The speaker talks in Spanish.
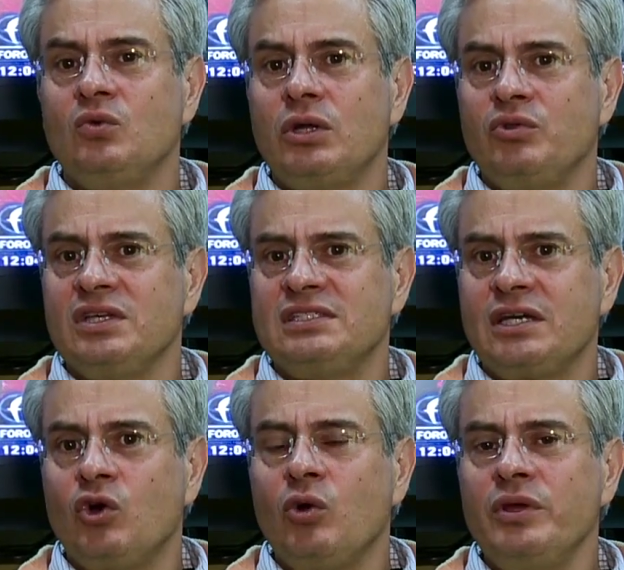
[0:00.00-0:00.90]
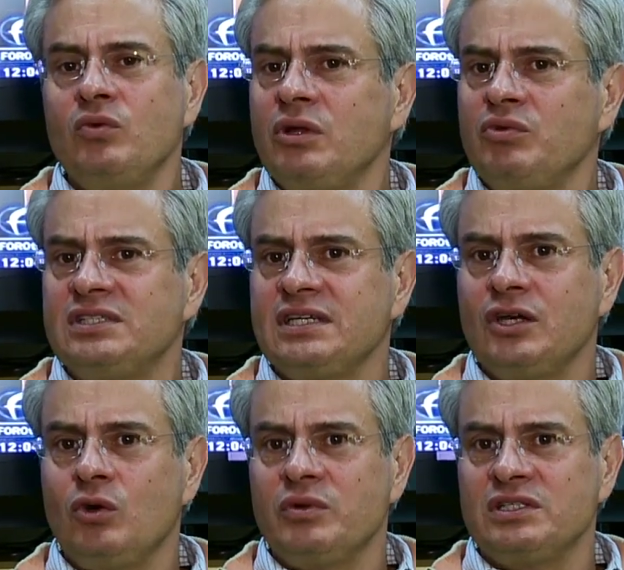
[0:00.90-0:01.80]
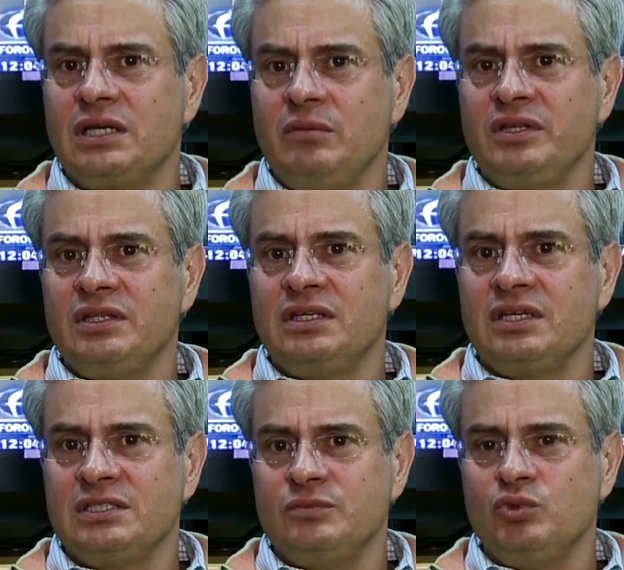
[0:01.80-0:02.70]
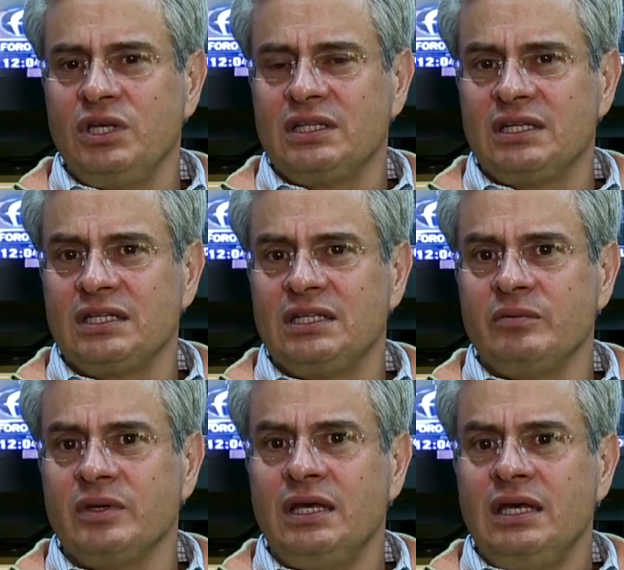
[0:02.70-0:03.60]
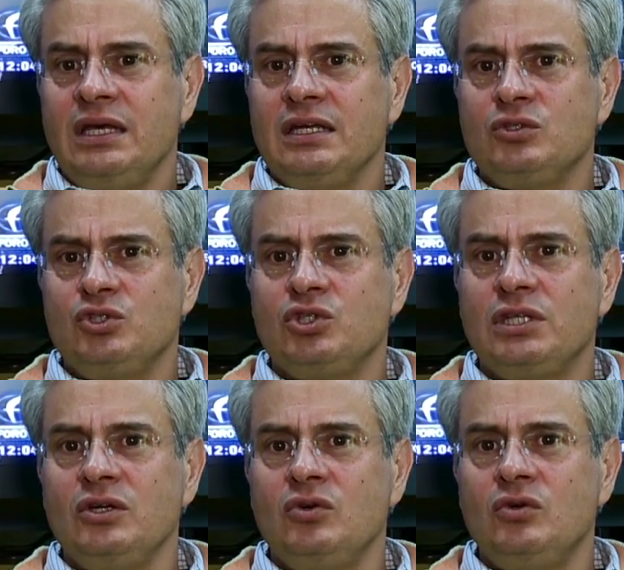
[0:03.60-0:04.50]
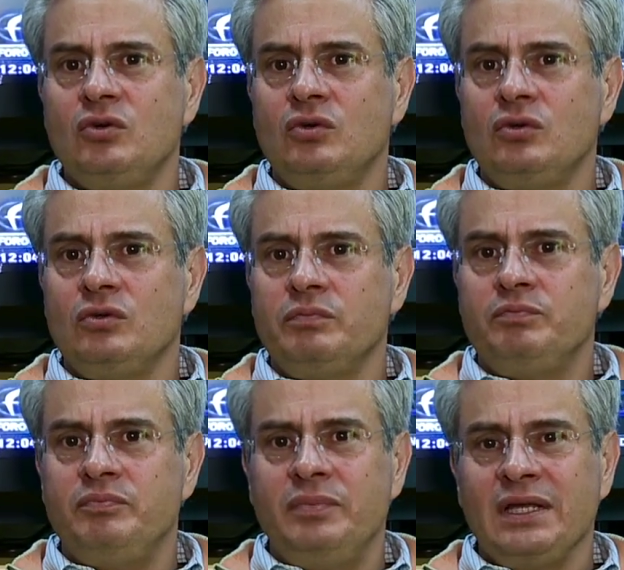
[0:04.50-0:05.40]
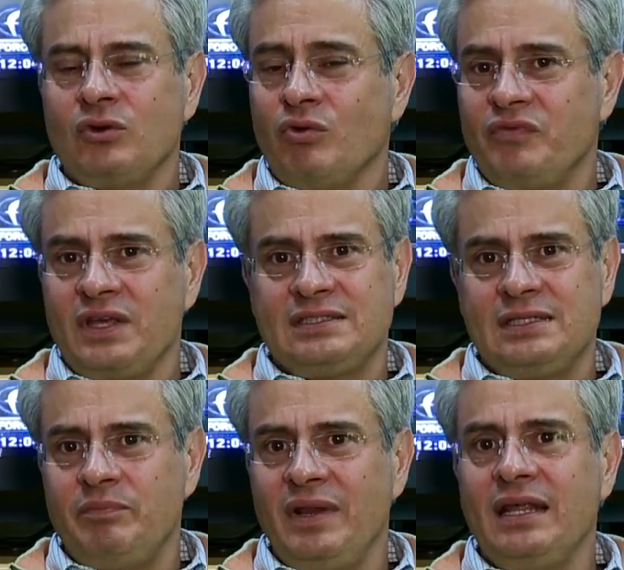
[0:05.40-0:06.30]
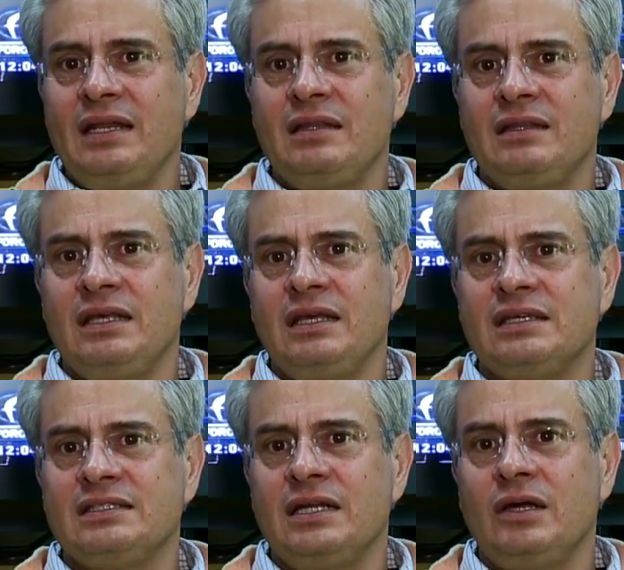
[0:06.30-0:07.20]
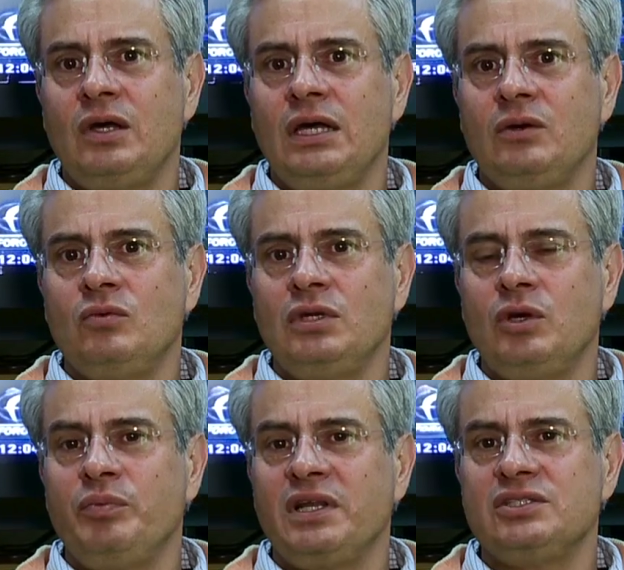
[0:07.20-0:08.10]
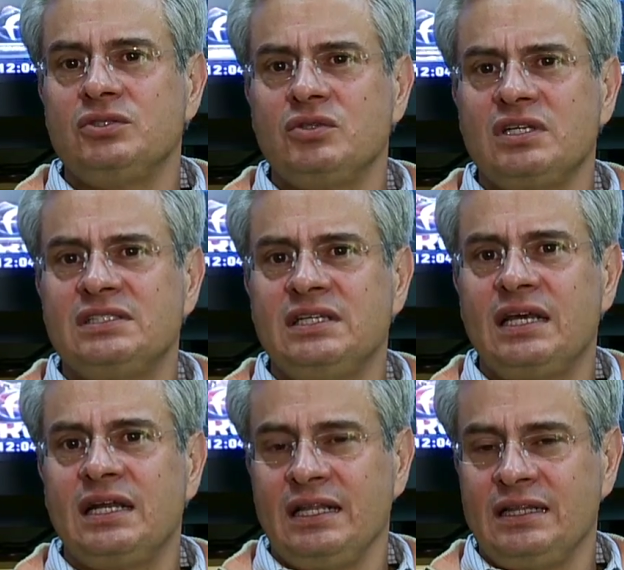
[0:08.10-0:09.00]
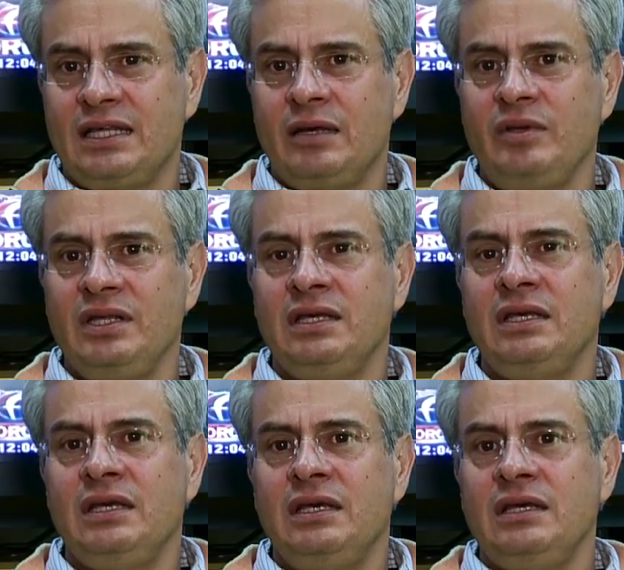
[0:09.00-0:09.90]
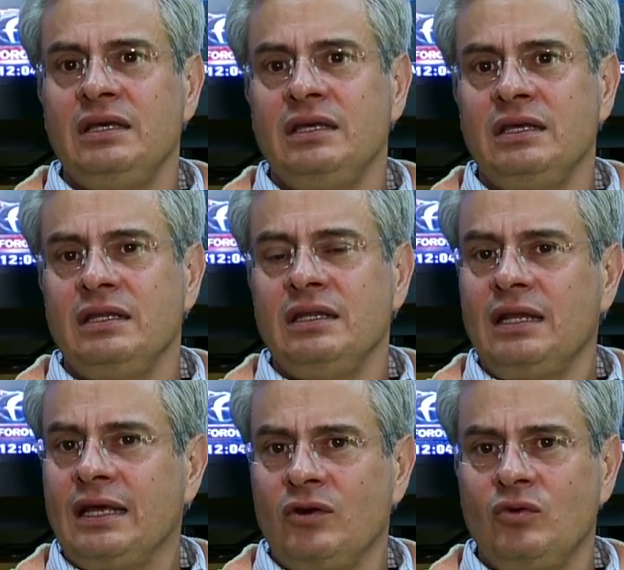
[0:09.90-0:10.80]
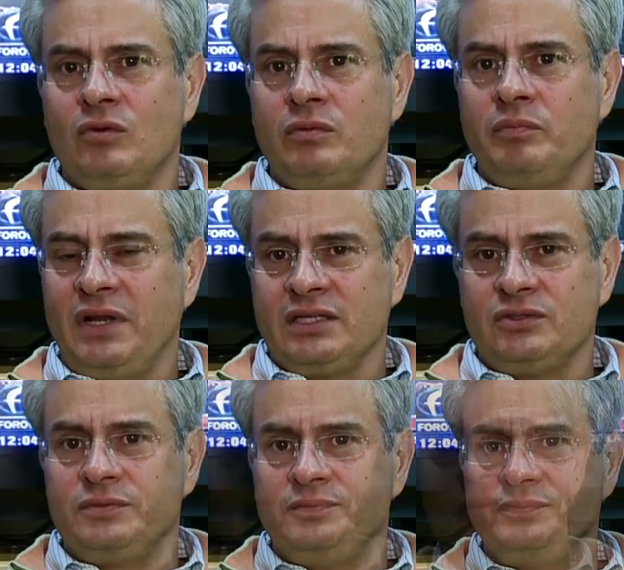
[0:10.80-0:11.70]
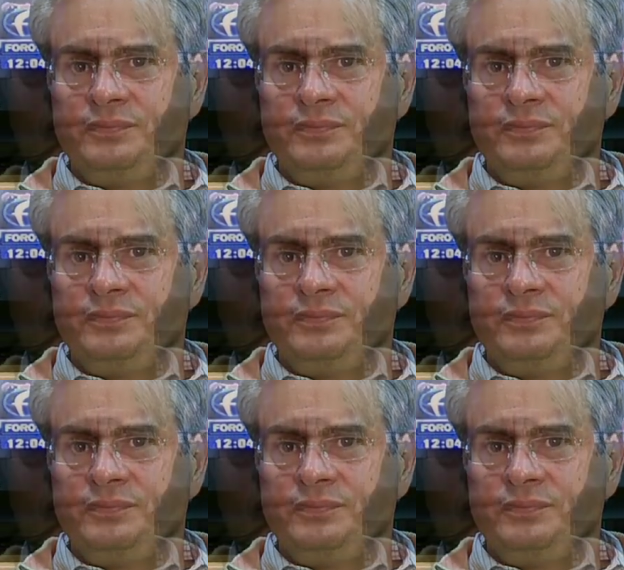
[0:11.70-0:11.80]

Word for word: una audiencia joven, una audiencia que comercialmente es muy atractiva. Entonces yo tengo confianza plena de que será una operación que sea rentable eh, en el largo plazo.